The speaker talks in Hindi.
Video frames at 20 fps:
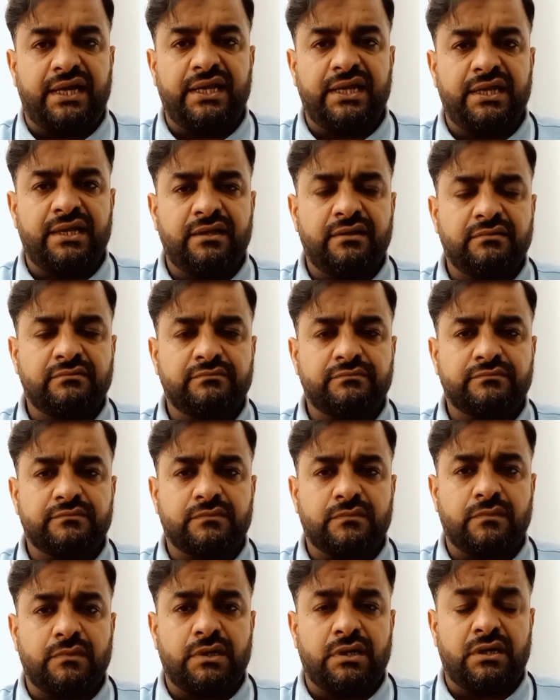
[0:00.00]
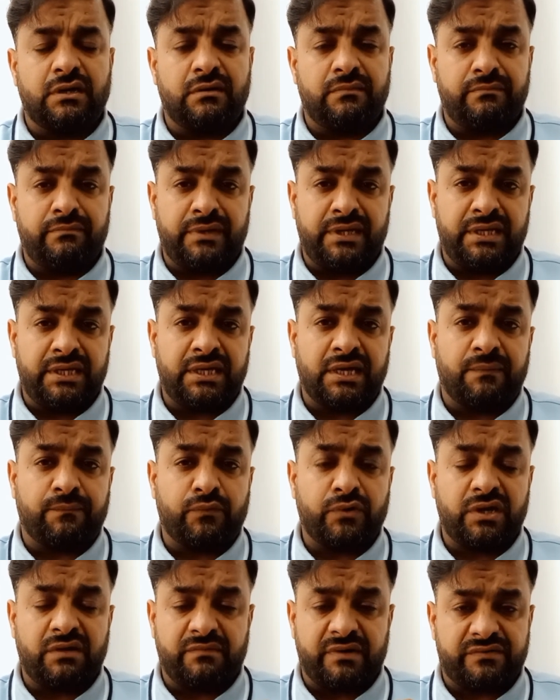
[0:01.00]
लें आ, मैं ये
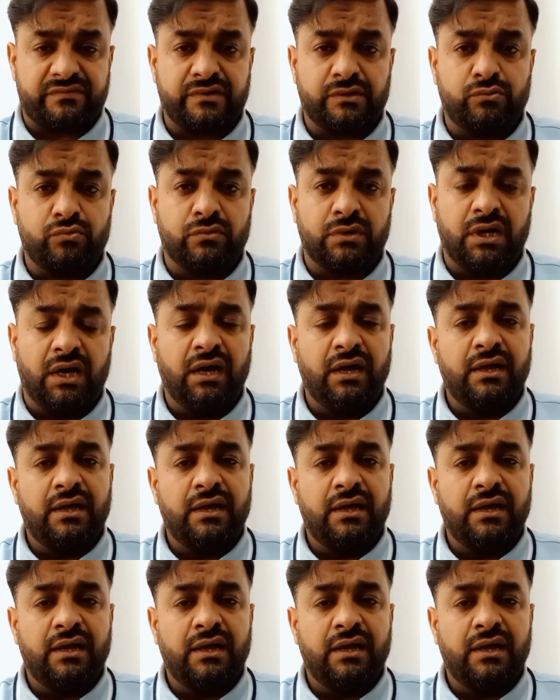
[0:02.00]
आपको ये मशवरा दूंगा